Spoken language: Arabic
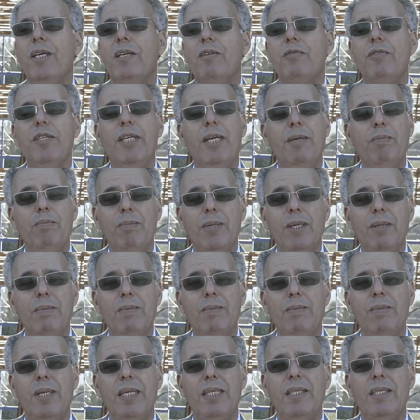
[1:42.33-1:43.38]
في حمام
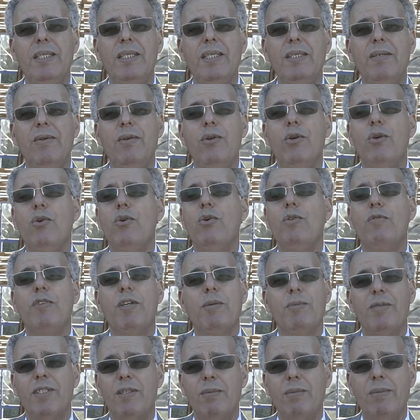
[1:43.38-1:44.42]
بلدي
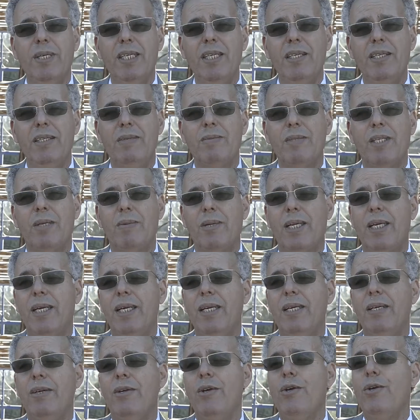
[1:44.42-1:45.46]
وفيه مسبح بطبيعه
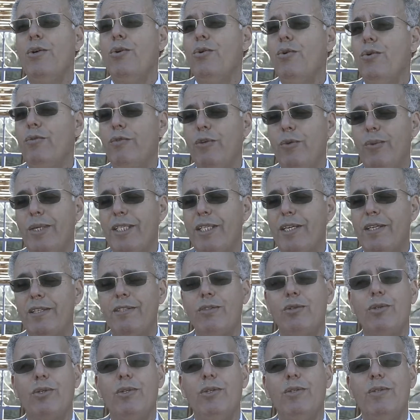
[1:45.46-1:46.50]
الحال وفي واحد
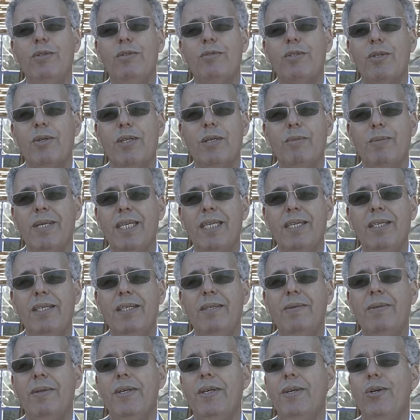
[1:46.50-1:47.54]
الريستورون في واحد المقهى
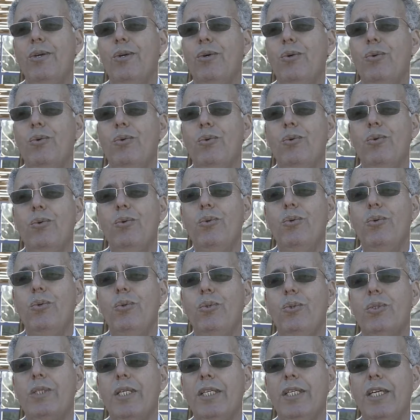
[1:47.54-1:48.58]

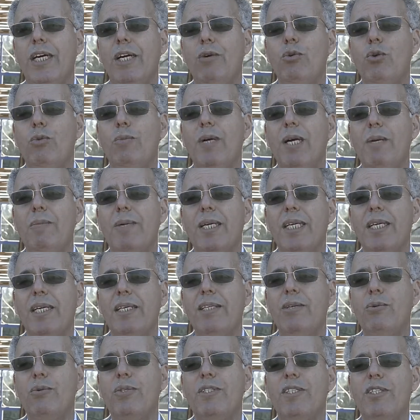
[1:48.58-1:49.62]
وتنحاولوا ما امكن
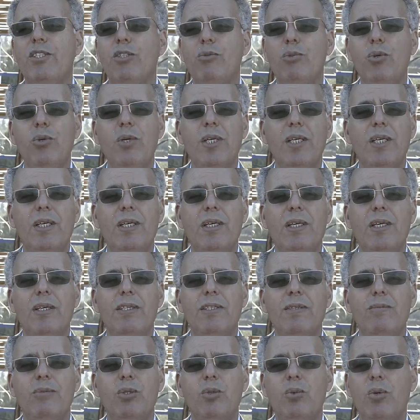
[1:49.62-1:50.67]
انه نستجبوا
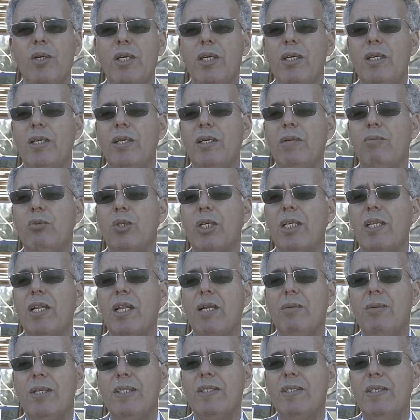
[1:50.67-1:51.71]
سميتو
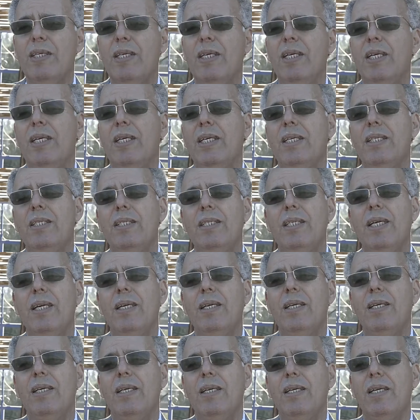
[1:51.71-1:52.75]
المتطلبات ديال
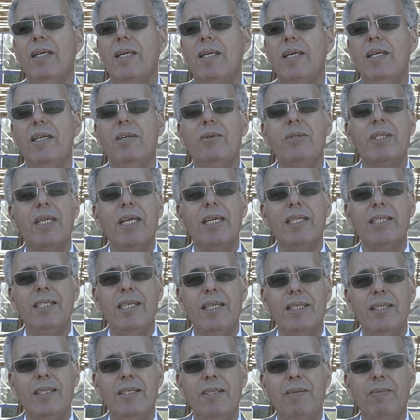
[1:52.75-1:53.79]
الكليونتيل
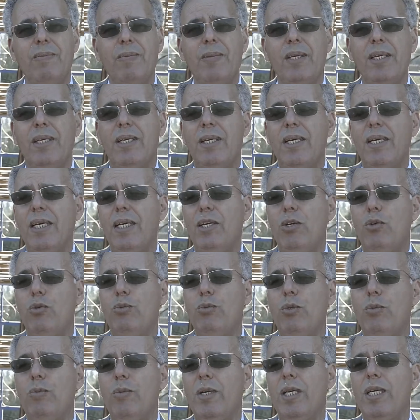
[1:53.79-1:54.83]
ديالنا
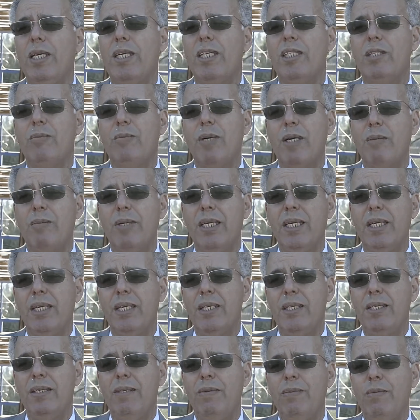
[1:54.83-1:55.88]
العموم اللي كتمر من
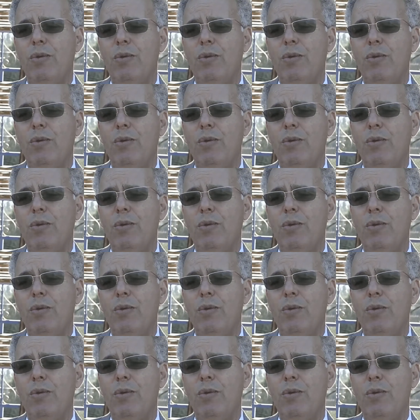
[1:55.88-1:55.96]
هنايا